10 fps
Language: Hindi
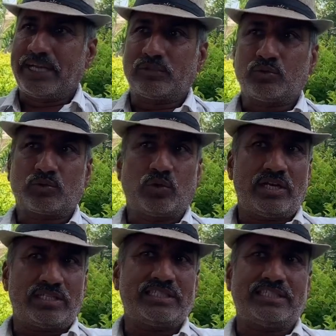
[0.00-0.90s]
रहा है तो उसको
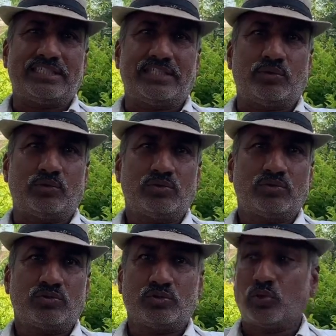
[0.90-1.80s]
ऐसी चीजें दो
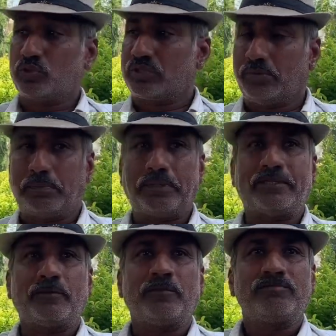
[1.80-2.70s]
हाँ। जो उसके
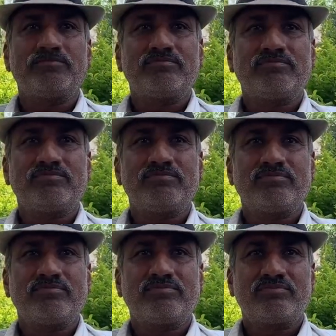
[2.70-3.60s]
विपरीत हो
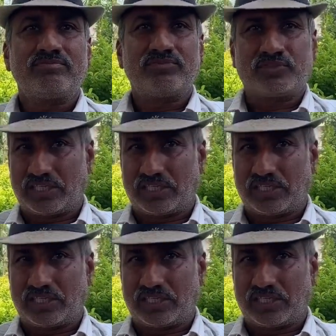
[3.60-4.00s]
हम्म।